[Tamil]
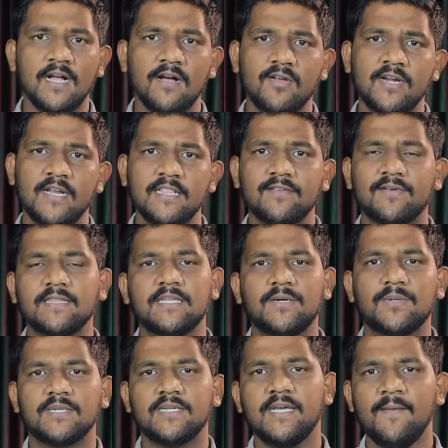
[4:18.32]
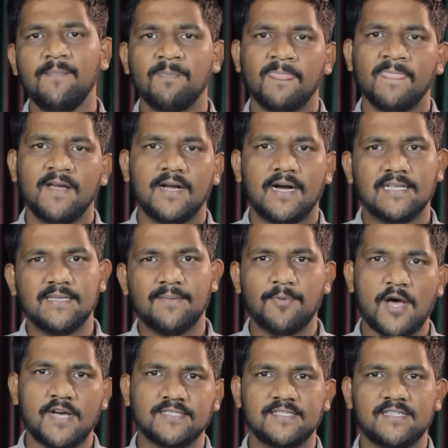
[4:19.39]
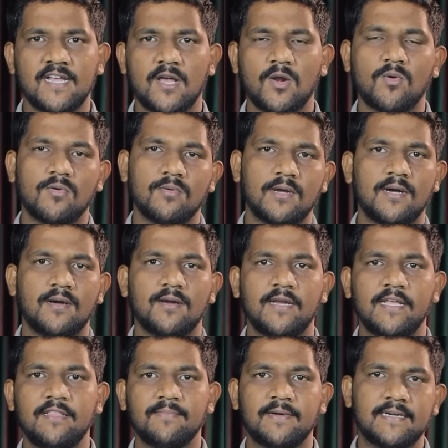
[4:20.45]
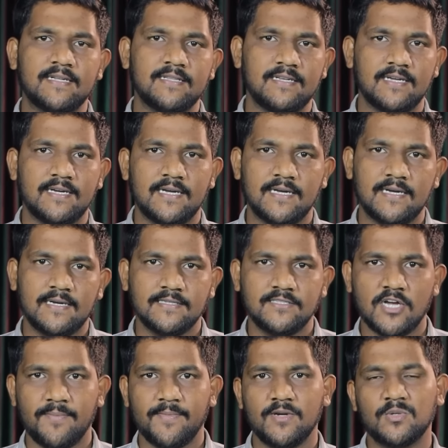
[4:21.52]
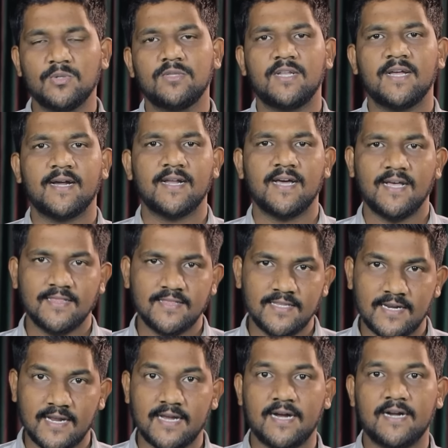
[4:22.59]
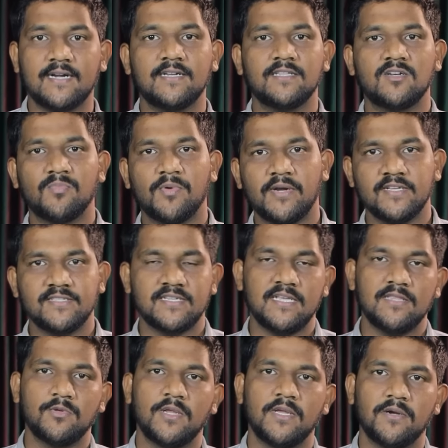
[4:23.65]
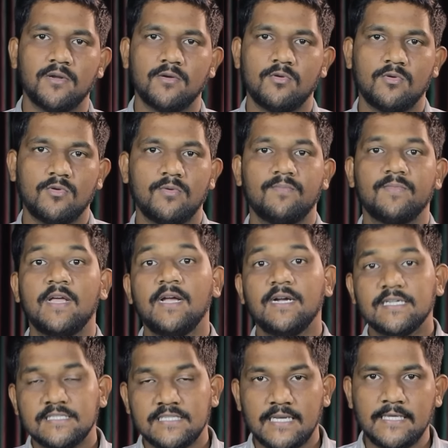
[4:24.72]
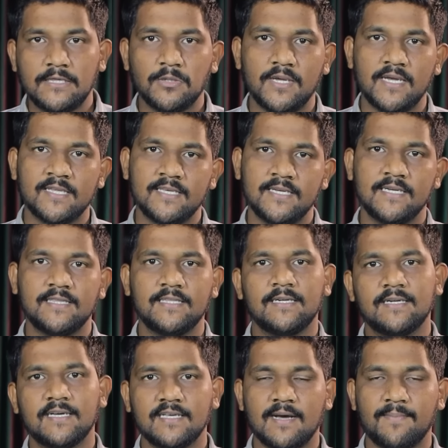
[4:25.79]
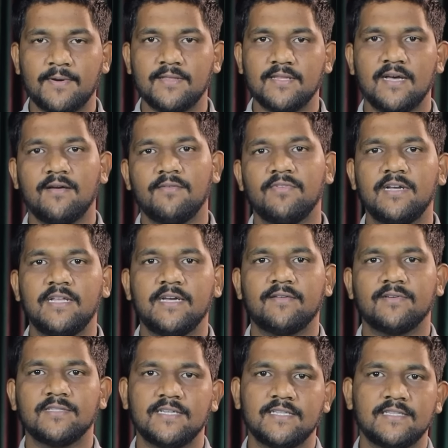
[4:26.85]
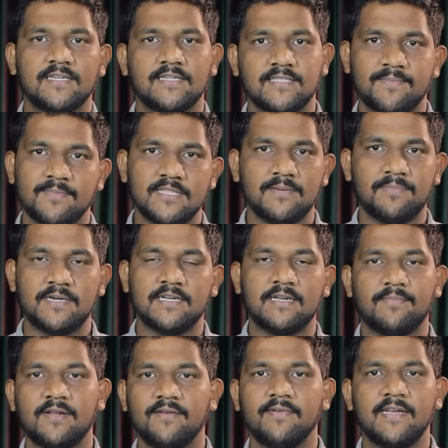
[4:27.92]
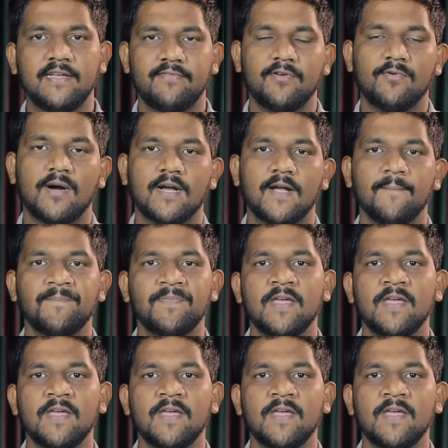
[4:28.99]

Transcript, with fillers: அவர் நேற்று வந்த உடனே அந்த ப்ராசஸ்லாம் இருக்கும் நீதிமன்றத்தில் ஜாமீன் கொடுத்துட்டாங்கன்னா அந்த ரெக்கார்டு எடுத்துகிட்டு போயிட்டு சிறைத்துறைக்கிட்ட கொடுக்கணும் சிறைத்துறை அதை ஏற்றுக்கிட்டு அதுக்கப்புறம் தான் வெளியே வந்து அந்த சம்மந்தப்பட்ட நபரை வெளியே விடுவாங்க